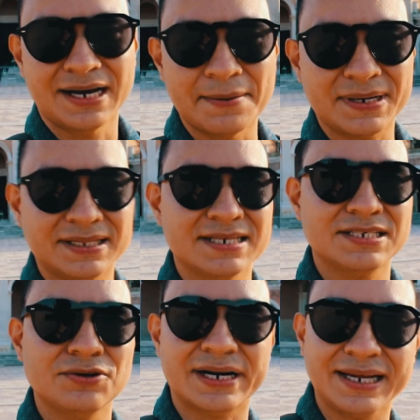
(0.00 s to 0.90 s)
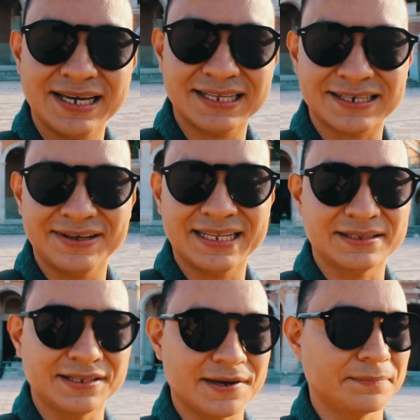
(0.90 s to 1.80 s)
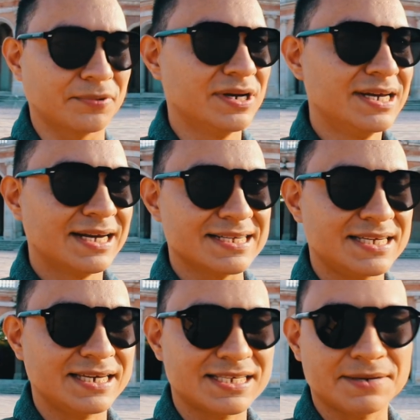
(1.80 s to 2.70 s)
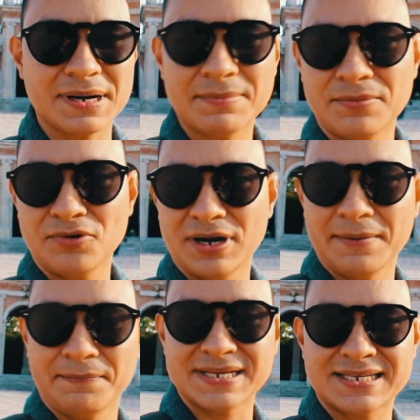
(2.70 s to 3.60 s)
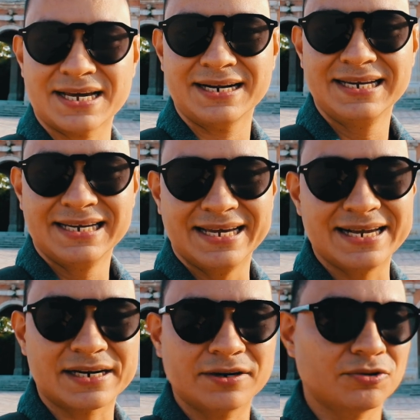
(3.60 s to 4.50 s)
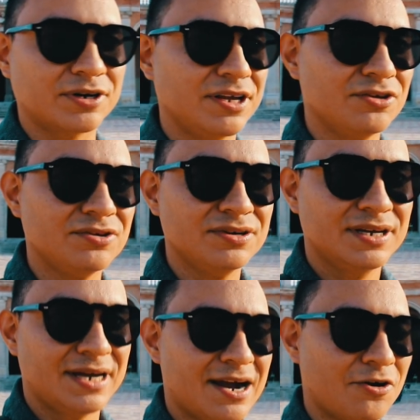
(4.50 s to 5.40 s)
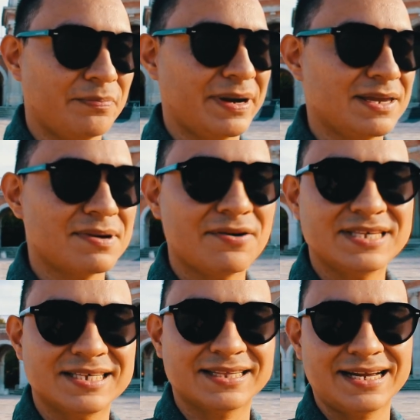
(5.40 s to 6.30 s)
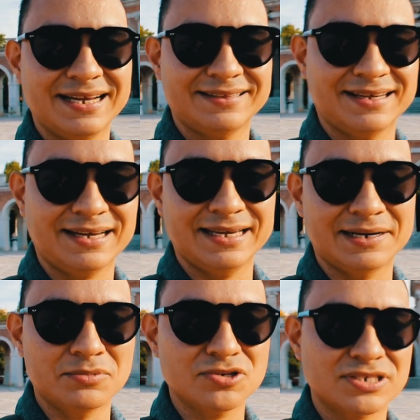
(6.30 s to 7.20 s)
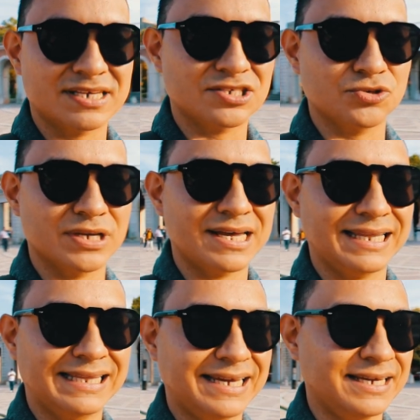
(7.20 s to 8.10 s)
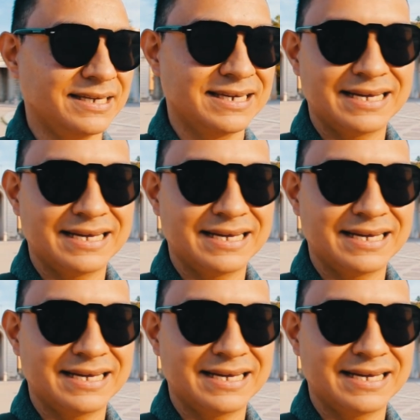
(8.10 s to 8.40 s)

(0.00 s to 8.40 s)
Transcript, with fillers: ha pertenecido a reyes a través del tiempo. Así que sin más vamos a empezar el recorrido. Acompáñenme a visitar esta hermosa ciudad de